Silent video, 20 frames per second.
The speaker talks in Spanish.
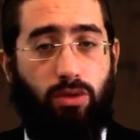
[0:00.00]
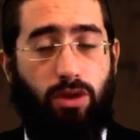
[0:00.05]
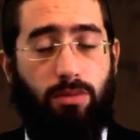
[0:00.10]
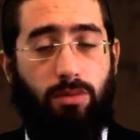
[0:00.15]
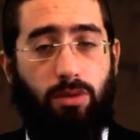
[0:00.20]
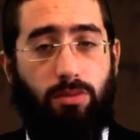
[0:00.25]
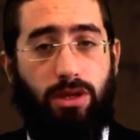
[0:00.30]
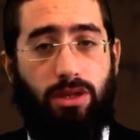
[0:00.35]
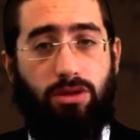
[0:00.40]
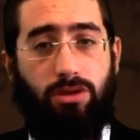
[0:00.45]
no es
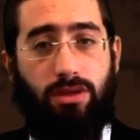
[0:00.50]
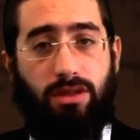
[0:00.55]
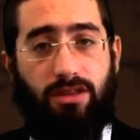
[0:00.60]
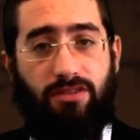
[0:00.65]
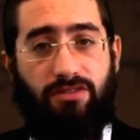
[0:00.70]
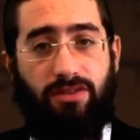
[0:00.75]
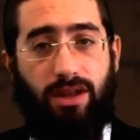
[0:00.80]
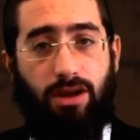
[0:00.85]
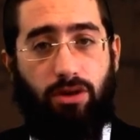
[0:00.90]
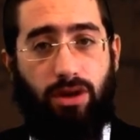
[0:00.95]
momento de
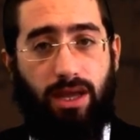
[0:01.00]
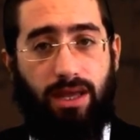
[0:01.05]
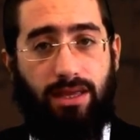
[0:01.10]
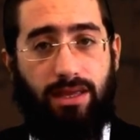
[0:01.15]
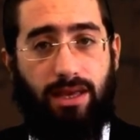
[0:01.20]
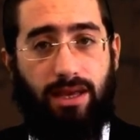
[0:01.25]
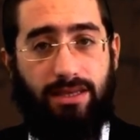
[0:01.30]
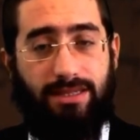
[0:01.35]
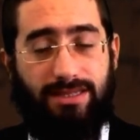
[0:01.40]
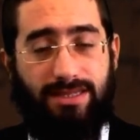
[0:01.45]
tefilar ahora hay
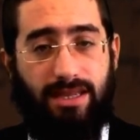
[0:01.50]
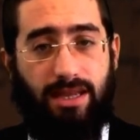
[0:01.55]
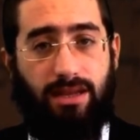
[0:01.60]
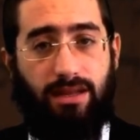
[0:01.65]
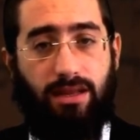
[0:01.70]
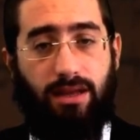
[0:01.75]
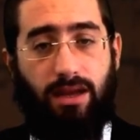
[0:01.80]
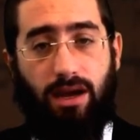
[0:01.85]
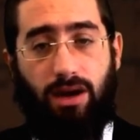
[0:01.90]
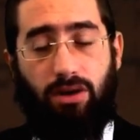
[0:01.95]
que
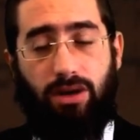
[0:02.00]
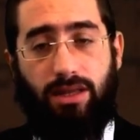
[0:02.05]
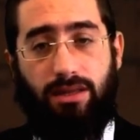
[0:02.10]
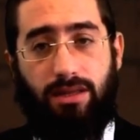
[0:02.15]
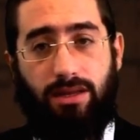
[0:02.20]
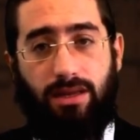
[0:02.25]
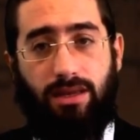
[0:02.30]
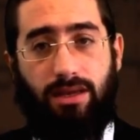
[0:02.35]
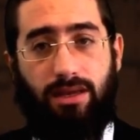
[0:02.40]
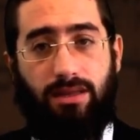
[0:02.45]
hacer, ahora
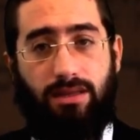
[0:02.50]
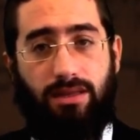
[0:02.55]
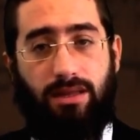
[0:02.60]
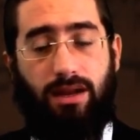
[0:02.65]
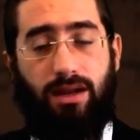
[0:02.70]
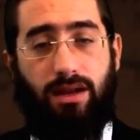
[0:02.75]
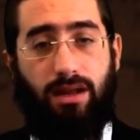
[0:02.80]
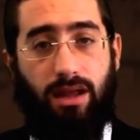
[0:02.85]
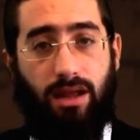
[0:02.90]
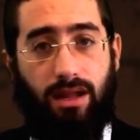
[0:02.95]
tienen que
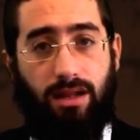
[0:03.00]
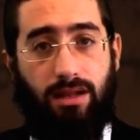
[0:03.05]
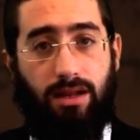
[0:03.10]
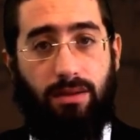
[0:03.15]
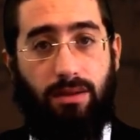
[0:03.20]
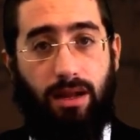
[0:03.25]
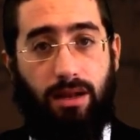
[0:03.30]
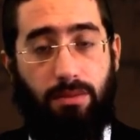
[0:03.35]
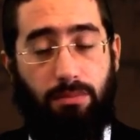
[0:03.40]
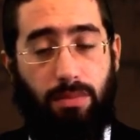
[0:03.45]
entrar
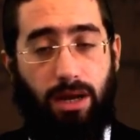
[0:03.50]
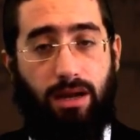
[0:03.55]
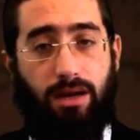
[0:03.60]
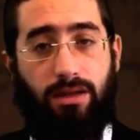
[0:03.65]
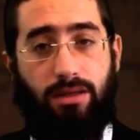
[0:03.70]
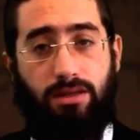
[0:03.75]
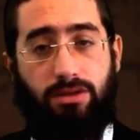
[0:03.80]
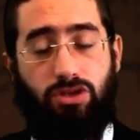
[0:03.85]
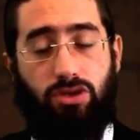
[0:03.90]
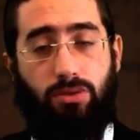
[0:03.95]
al, mar
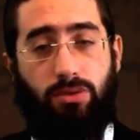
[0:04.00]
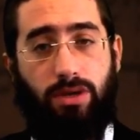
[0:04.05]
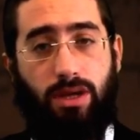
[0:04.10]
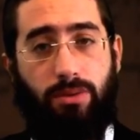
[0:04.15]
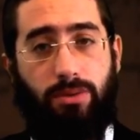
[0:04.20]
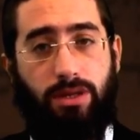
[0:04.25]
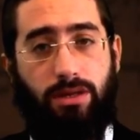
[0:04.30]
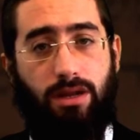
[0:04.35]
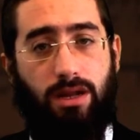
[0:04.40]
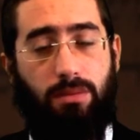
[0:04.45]
y yo voy a
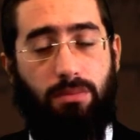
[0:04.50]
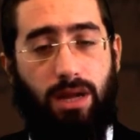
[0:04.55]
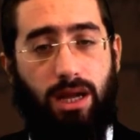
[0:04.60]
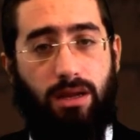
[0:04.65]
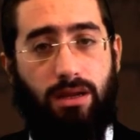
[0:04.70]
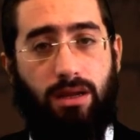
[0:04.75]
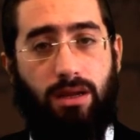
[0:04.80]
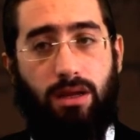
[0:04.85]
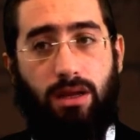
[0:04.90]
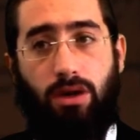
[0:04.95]
abrir el
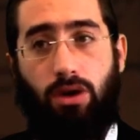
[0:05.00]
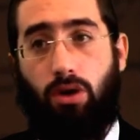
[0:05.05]
mar,